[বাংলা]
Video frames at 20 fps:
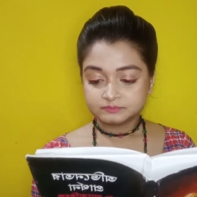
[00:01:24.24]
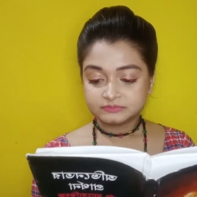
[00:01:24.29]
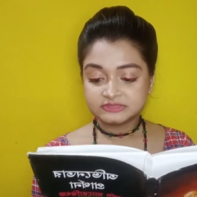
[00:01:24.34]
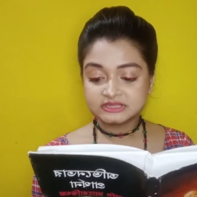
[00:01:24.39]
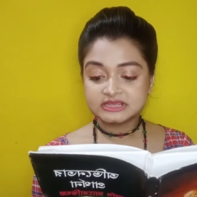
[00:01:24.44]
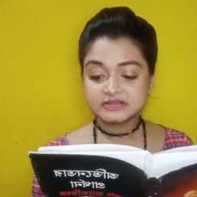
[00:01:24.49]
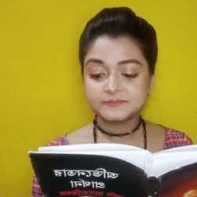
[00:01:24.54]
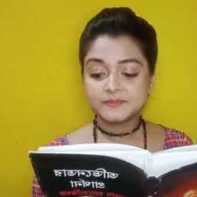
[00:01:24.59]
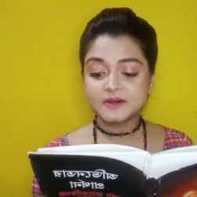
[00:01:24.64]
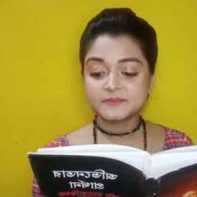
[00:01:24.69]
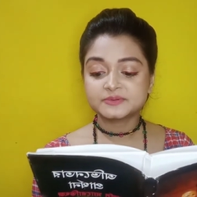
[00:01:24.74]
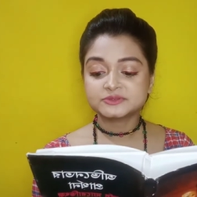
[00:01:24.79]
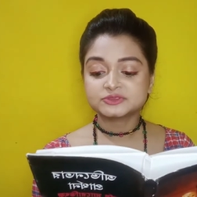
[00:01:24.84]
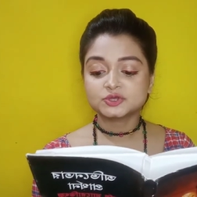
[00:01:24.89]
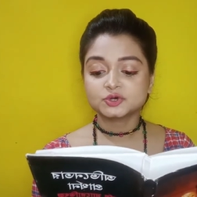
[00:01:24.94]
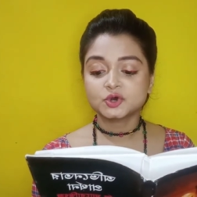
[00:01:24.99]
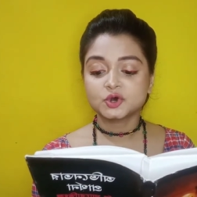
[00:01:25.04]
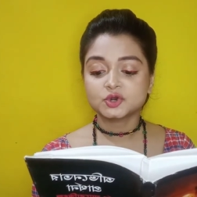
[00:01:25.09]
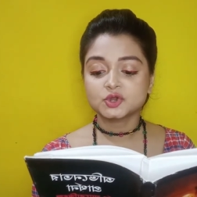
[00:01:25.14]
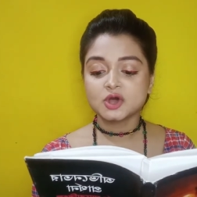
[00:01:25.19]
নির্বাপিত
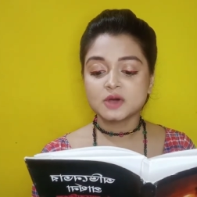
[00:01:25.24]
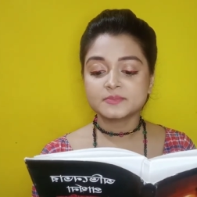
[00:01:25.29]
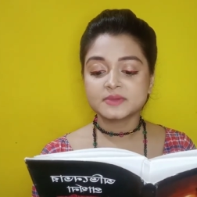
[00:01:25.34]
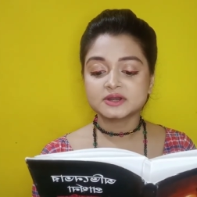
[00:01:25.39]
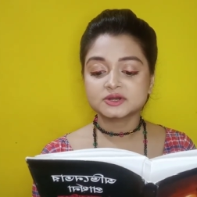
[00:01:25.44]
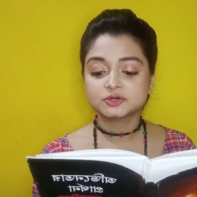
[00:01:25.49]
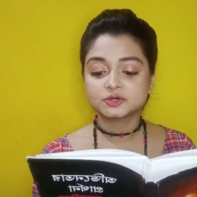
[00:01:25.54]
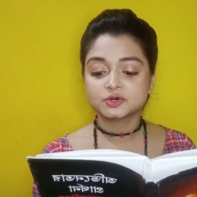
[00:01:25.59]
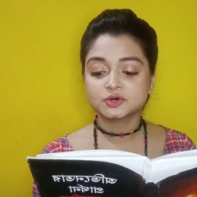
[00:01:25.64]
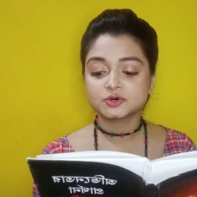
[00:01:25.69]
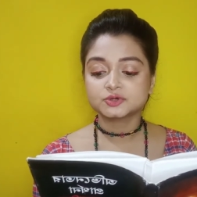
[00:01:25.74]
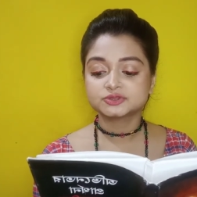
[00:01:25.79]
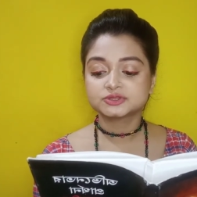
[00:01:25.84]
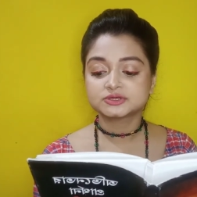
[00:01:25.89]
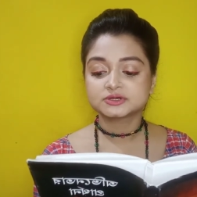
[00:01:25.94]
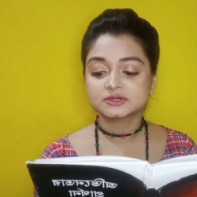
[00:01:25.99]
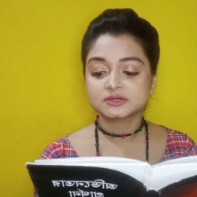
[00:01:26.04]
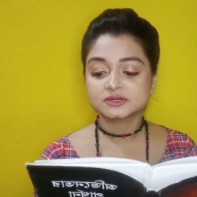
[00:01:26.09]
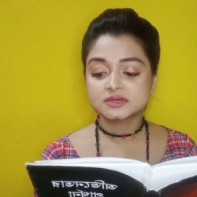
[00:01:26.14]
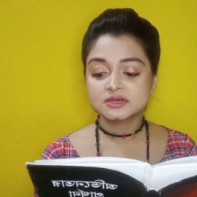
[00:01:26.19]
করো আমার ক্রোধ
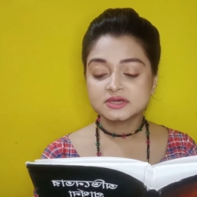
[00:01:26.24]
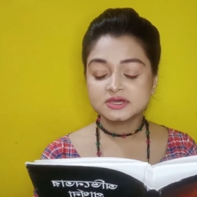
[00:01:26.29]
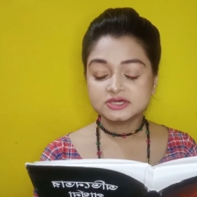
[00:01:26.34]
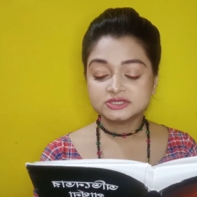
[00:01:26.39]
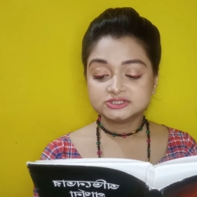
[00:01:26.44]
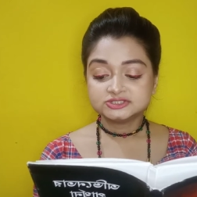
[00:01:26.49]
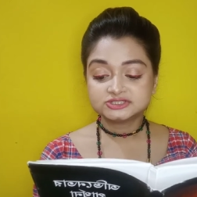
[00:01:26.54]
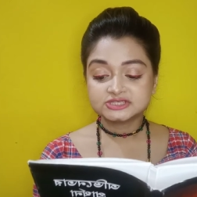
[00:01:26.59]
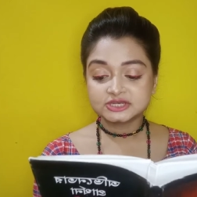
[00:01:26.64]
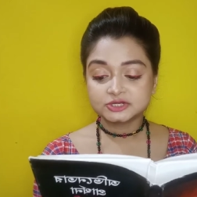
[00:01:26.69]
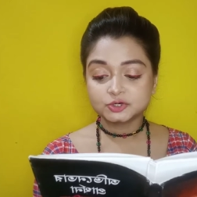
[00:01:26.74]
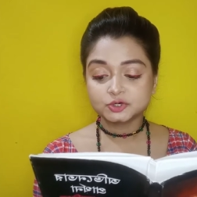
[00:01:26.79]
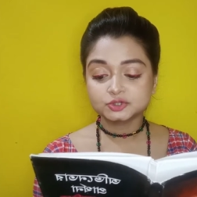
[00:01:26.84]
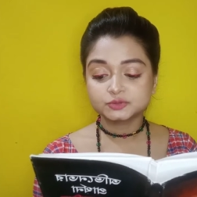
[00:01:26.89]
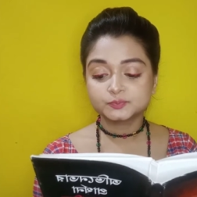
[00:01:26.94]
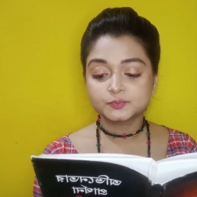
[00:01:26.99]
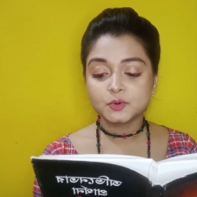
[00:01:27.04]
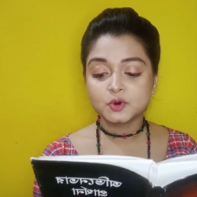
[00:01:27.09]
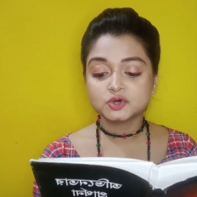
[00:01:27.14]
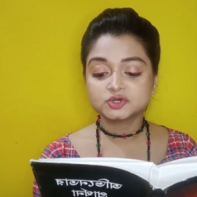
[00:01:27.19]
যেগুলো
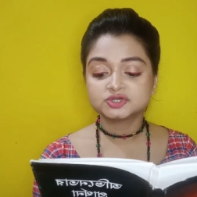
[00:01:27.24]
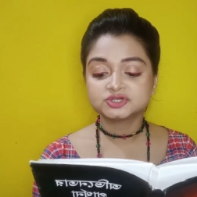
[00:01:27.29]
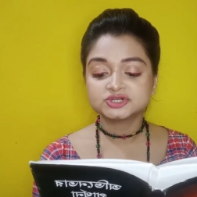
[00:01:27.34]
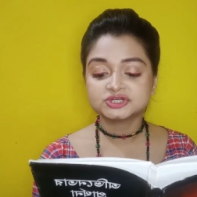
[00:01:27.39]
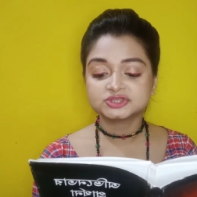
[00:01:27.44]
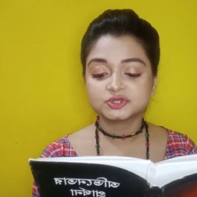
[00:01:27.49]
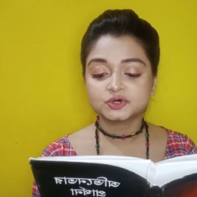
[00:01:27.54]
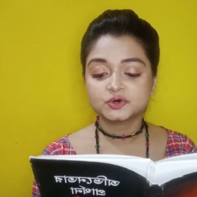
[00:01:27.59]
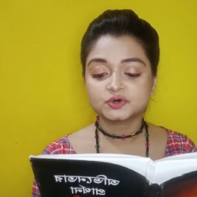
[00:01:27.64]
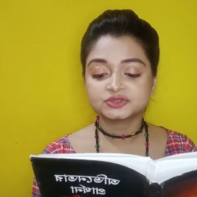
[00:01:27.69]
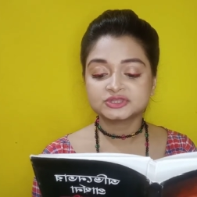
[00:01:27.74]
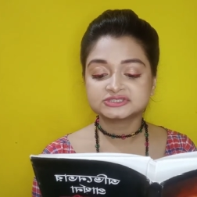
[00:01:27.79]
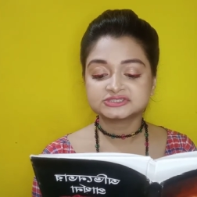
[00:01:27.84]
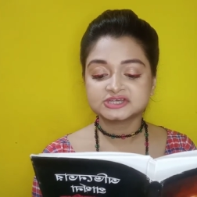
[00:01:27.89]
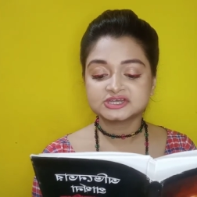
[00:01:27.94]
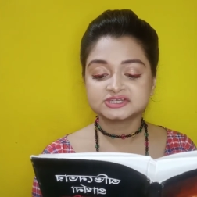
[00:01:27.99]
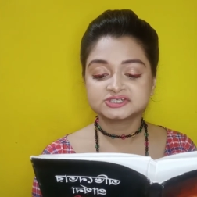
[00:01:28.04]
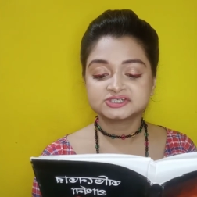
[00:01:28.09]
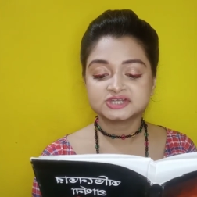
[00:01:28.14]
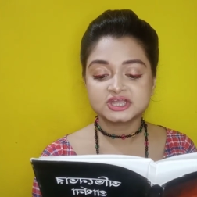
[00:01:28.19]
বর্ষিত হতে
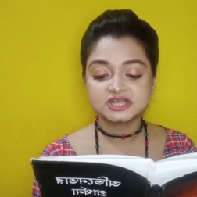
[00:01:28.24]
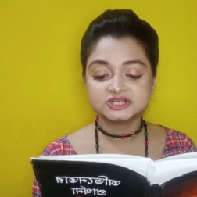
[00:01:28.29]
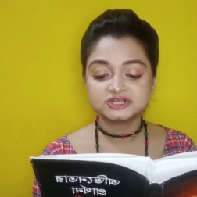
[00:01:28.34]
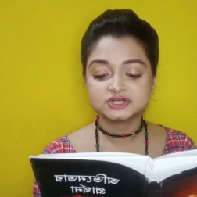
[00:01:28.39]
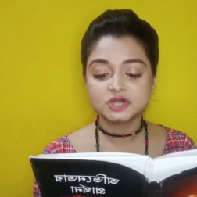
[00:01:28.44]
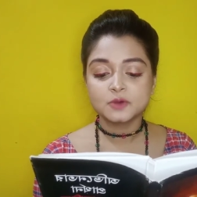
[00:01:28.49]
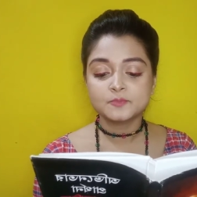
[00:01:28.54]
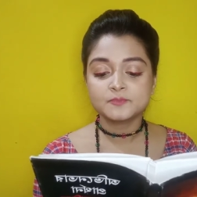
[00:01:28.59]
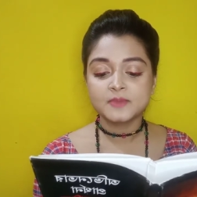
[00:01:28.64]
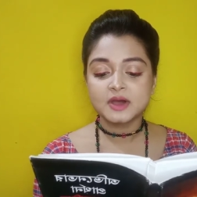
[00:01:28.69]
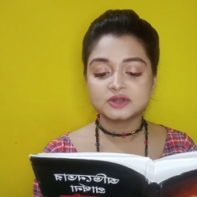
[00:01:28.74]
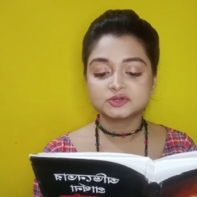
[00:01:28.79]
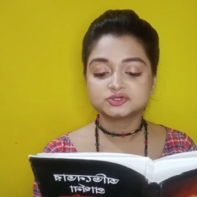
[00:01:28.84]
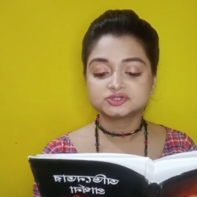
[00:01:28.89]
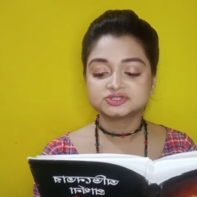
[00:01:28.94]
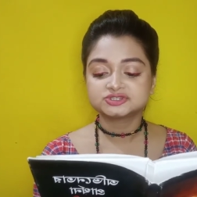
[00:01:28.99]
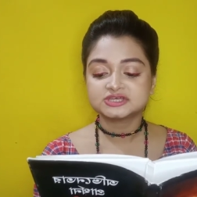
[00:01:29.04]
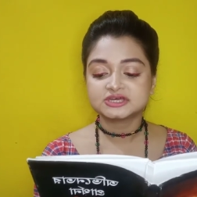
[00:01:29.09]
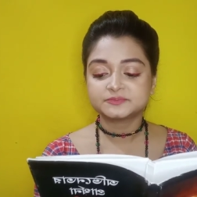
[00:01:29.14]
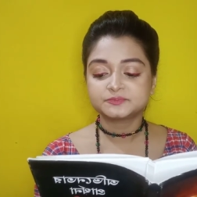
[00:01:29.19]
চায় সেই সব
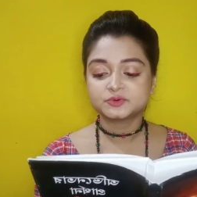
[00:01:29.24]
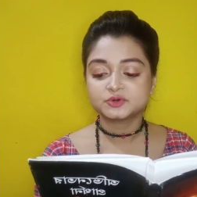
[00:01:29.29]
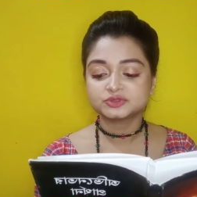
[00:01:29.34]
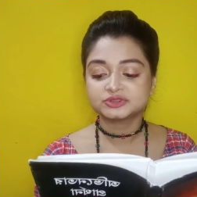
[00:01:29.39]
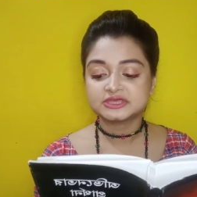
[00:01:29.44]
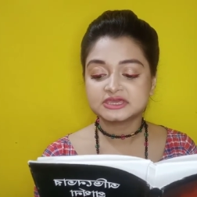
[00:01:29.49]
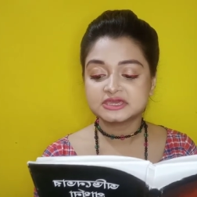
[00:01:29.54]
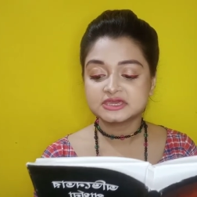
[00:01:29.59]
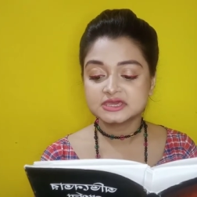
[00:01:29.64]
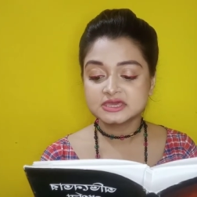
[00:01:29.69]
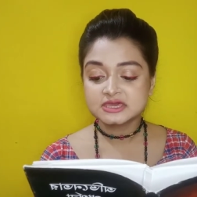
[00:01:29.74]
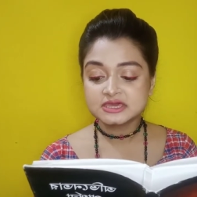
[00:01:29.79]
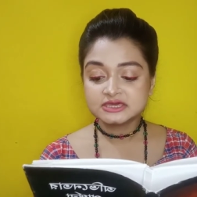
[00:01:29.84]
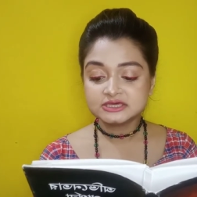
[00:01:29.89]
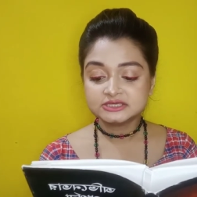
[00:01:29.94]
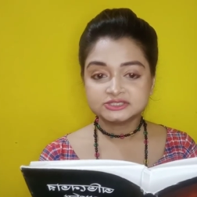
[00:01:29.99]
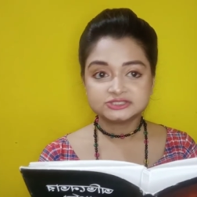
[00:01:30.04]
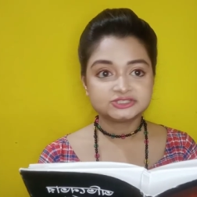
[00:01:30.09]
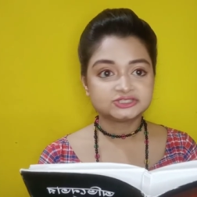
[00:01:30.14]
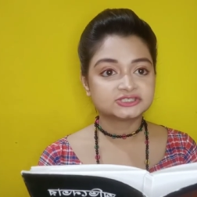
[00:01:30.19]
মানুষদের প্রতি
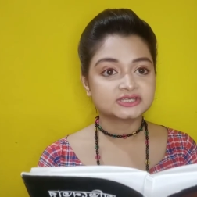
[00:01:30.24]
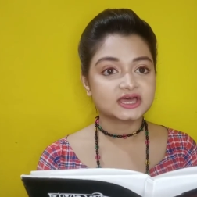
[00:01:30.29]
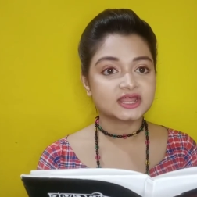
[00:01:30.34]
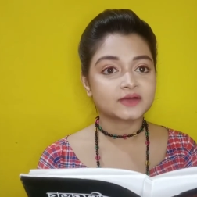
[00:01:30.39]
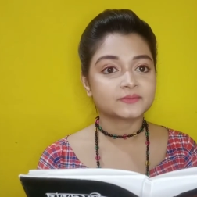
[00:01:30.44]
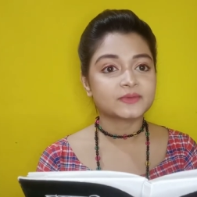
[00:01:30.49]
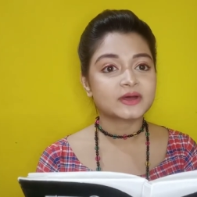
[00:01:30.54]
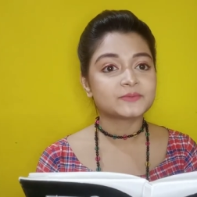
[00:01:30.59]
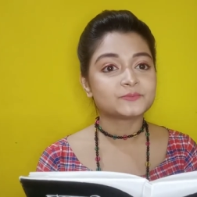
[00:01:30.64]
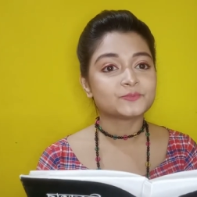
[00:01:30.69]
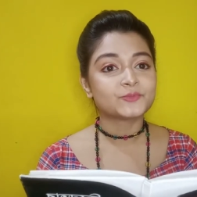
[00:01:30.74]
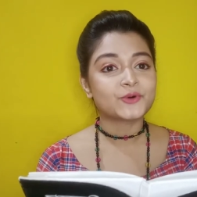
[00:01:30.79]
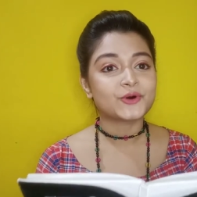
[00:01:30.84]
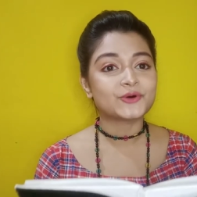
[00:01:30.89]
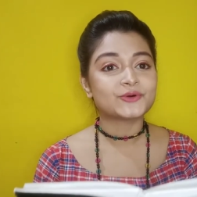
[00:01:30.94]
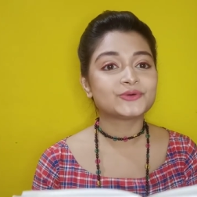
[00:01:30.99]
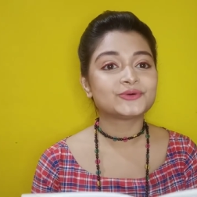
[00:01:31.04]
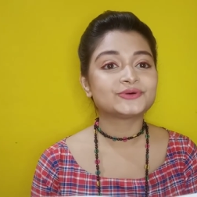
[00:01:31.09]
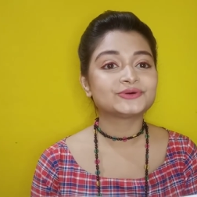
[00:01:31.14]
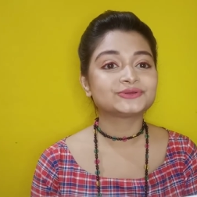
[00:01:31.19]
যারা আমার
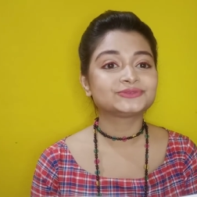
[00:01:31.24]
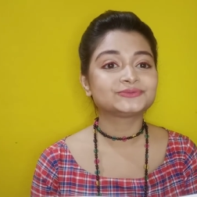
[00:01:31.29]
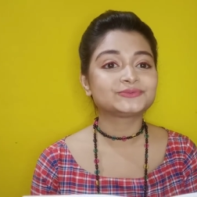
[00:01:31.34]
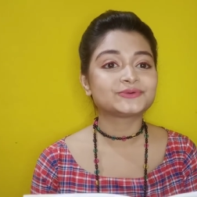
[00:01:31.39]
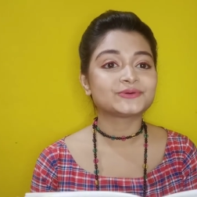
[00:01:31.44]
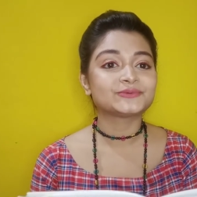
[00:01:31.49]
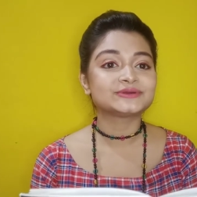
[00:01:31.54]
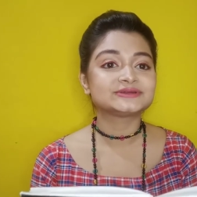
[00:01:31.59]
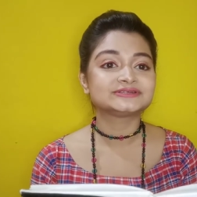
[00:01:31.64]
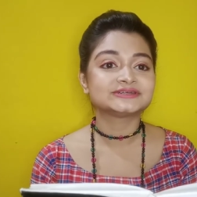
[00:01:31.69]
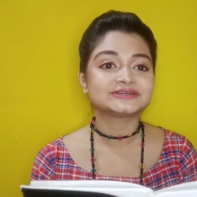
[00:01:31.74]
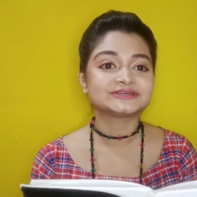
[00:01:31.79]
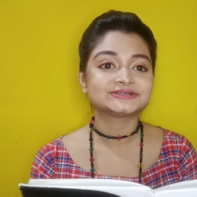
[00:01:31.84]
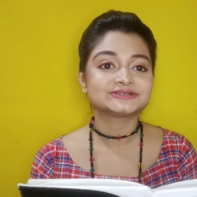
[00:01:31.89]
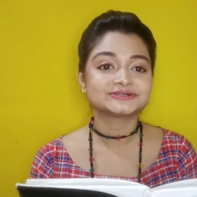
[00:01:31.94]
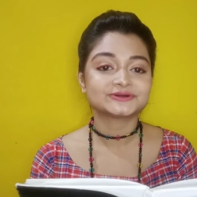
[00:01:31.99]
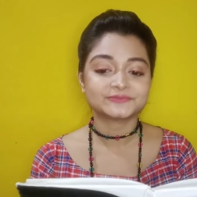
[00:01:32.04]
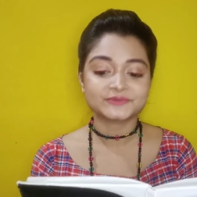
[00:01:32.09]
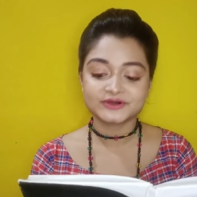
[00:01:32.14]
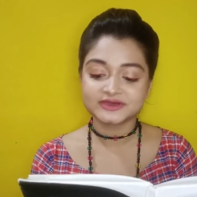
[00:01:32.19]
মহৎ প্রবেশের
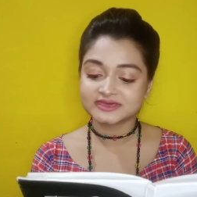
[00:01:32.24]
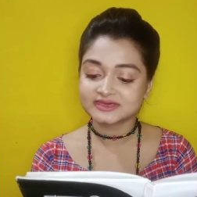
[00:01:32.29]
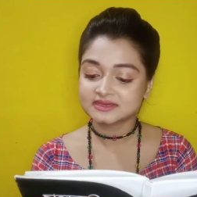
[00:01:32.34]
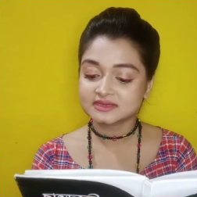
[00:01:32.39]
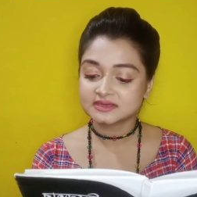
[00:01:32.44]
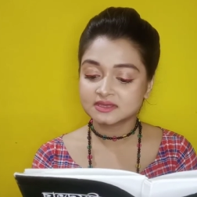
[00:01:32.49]
সময়